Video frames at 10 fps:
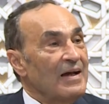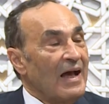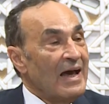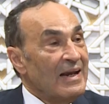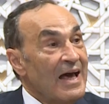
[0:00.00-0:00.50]

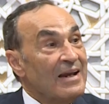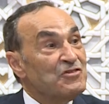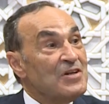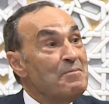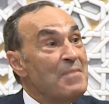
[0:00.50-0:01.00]
قرار
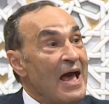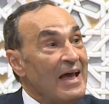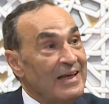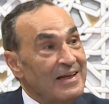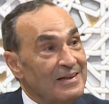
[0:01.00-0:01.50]

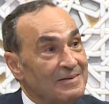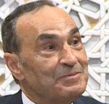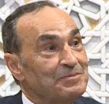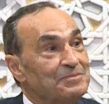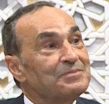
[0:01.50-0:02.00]
جماعي
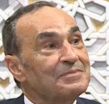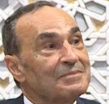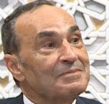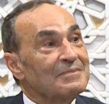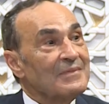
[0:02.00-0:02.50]

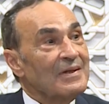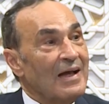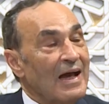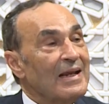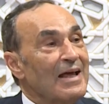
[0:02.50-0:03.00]

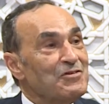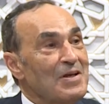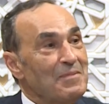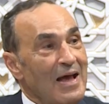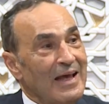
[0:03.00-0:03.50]
قرار
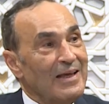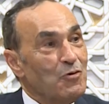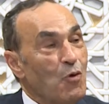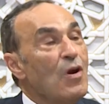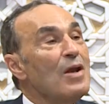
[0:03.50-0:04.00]
جماعي
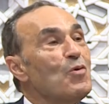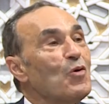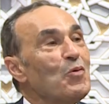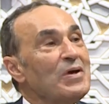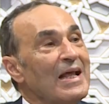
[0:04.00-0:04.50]
كل
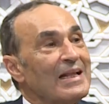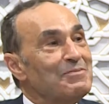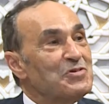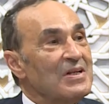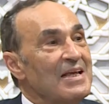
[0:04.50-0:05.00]
مكونات
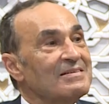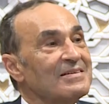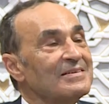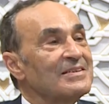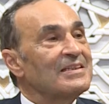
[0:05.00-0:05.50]
المجلس
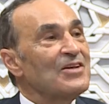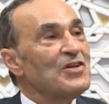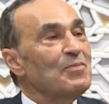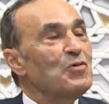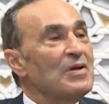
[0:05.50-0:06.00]

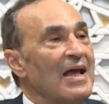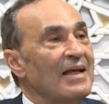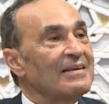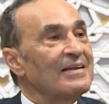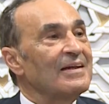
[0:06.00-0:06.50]
استجابوا
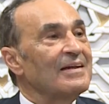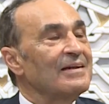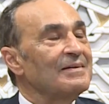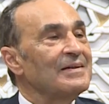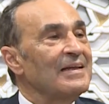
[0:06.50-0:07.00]
لهذا
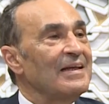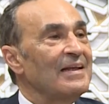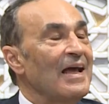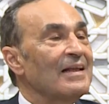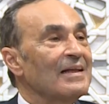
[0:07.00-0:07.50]

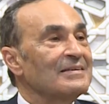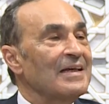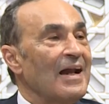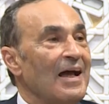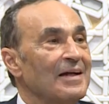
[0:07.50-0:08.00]
لهذا
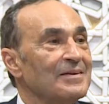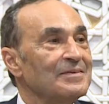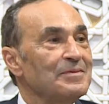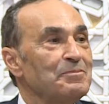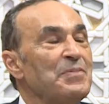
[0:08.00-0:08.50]
الاقتراح
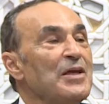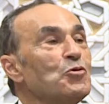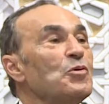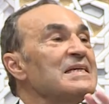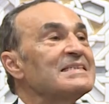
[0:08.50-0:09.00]

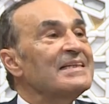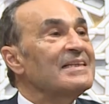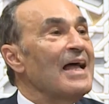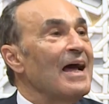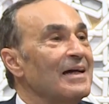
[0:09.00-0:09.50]
بدون
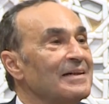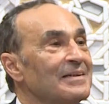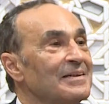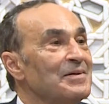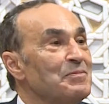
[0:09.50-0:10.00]
استثناء
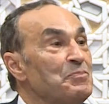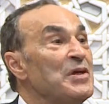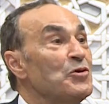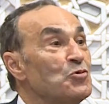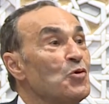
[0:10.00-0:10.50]

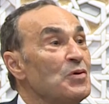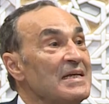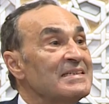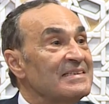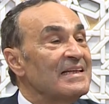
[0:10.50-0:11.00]
بدون
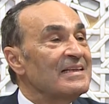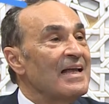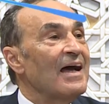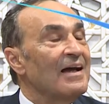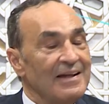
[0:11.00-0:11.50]

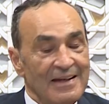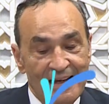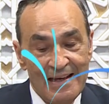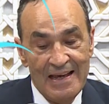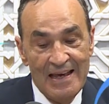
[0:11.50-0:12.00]

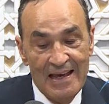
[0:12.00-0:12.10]
استثناء